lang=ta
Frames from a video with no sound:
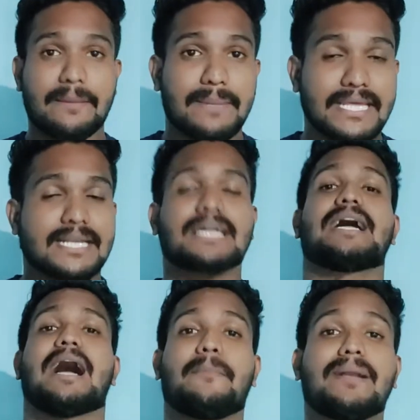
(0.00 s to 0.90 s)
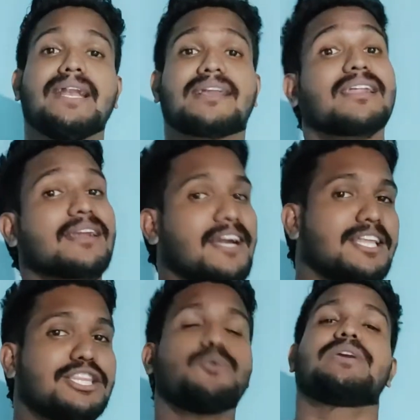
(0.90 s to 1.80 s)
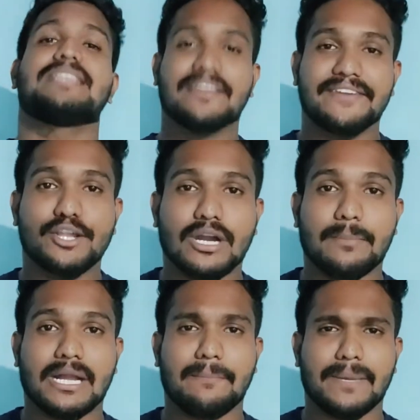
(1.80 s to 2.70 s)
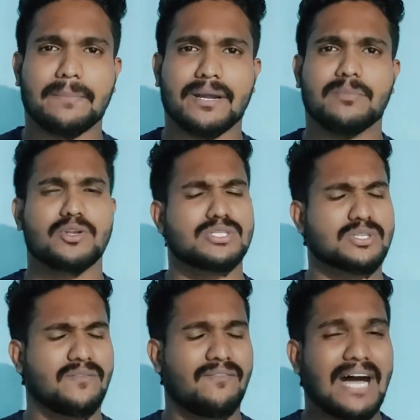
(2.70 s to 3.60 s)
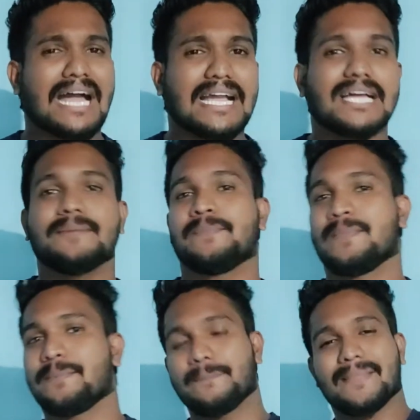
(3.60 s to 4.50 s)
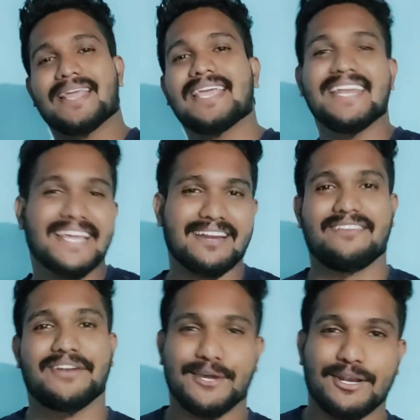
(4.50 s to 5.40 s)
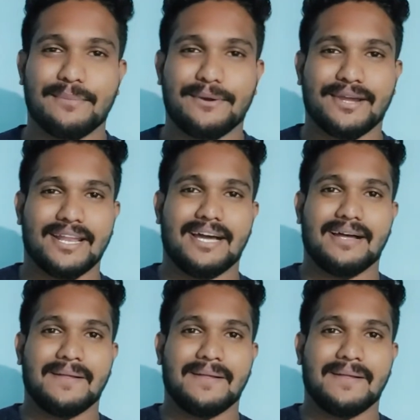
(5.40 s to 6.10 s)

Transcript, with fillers: எப்படி இருக்குது அப்படின்ற ரெண்டுத்தையும் இந்த வீடியோவில் நம்ம கம்பேர் பண்ண போகிறோம் ஸோ வாங்க அந்த வீடியோக்குள்ளே போகலாம்